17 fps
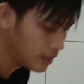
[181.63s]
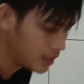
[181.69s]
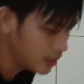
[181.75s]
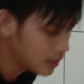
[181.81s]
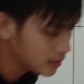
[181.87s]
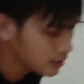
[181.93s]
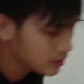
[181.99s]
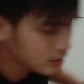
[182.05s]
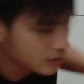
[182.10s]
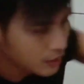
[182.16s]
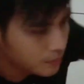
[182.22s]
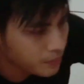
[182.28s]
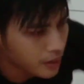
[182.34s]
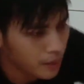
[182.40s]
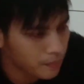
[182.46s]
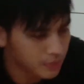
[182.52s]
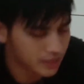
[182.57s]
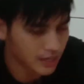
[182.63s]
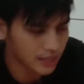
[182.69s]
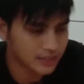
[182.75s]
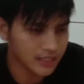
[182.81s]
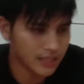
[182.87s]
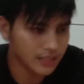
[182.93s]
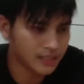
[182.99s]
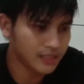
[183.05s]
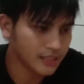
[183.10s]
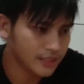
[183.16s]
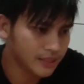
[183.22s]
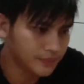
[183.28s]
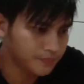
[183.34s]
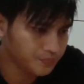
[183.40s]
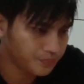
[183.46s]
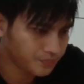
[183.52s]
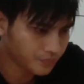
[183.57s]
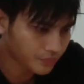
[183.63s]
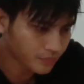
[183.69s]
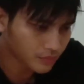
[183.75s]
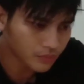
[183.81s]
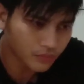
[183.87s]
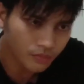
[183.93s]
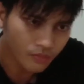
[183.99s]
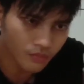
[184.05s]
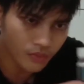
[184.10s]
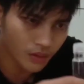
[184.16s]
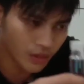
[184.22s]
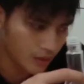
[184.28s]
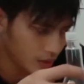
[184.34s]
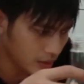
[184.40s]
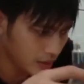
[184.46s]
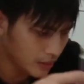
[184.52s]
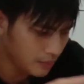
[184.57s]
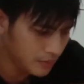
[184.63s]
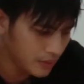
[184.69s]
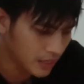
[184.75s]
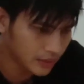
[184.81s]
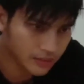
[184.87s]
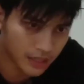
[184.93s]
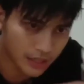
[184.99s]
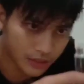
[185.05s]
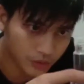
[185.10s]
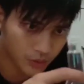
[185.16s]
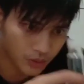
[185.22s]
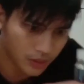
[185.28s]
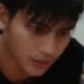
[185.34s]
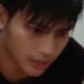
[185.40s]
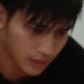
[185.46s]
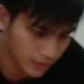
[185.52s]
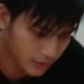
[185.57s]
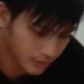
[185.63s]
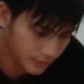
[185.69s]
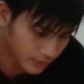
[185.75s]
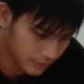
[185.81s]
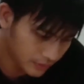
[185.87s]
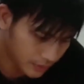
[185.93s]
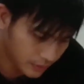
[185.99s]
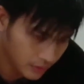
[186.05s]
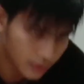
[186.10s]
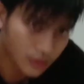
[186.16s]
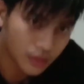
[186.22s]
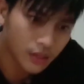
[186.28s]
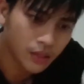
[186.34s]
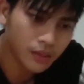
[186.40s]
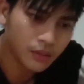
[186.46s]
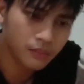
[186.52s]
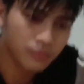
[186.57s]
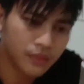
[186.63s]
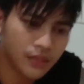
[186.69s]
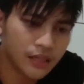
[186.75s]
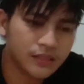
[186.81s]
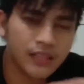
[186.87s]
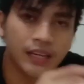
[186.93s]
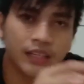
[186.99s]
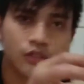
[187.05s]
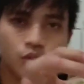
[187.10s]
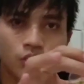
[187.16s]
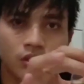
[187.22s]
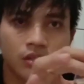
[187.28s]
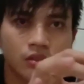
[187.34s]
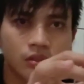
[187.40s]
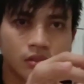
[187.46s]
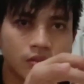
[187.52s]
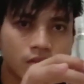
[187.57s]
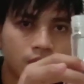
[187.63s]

ada di sini pengaplikasiannya ya. Ini minyak zaitun ya. Minyak zaitun.